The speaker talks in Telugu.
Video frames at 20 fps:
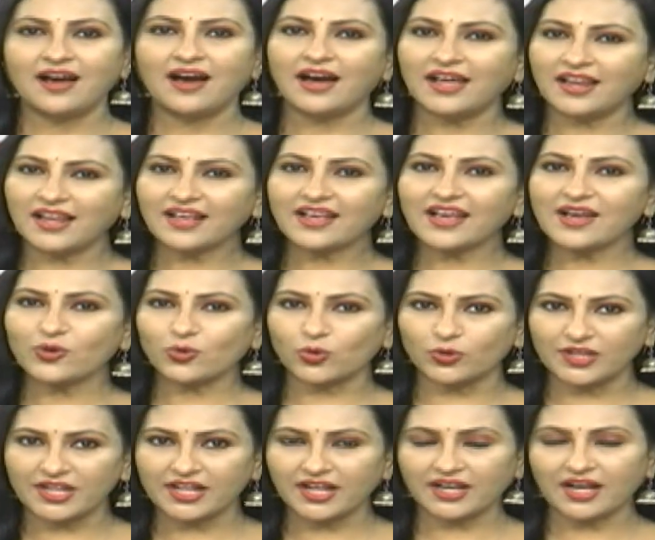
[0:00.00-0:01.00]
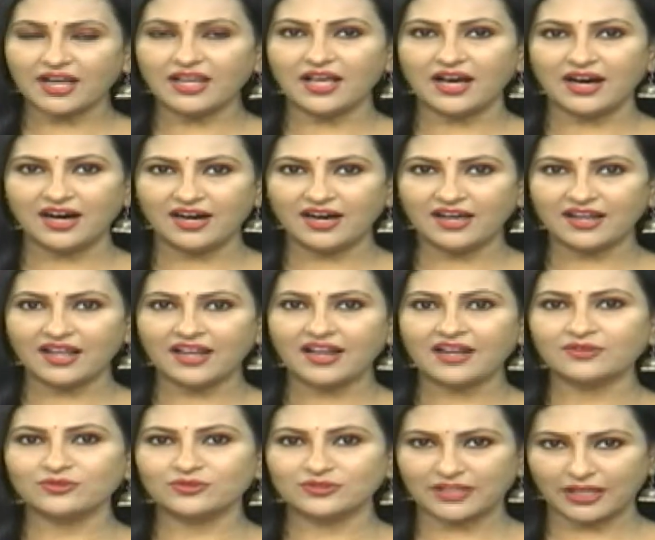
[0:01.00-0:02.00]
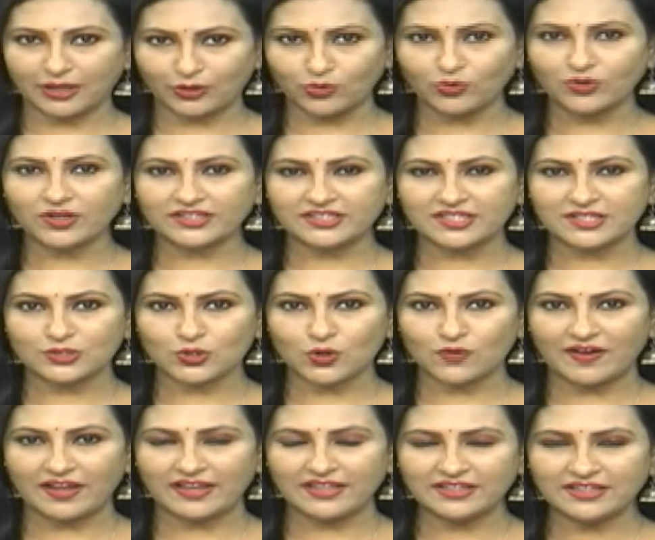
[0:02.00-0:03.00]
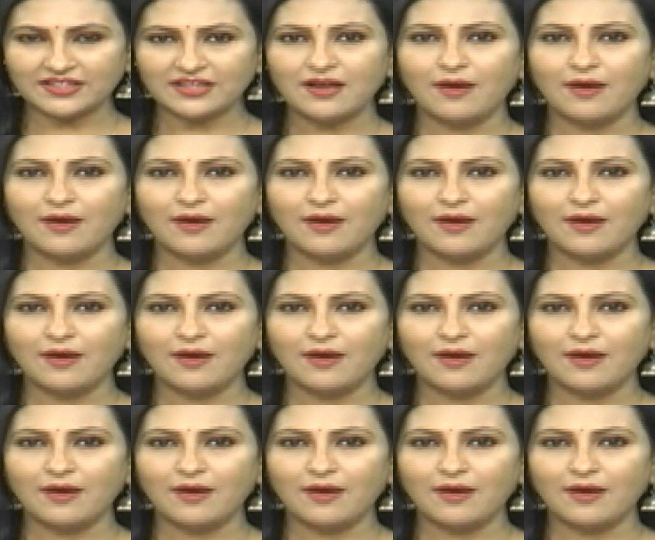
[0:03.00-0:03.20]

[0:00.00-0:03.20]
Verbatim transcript: అలాగే కొన్ని రకాల ఆహారాలను తక్కువగా తీసుకోవాలి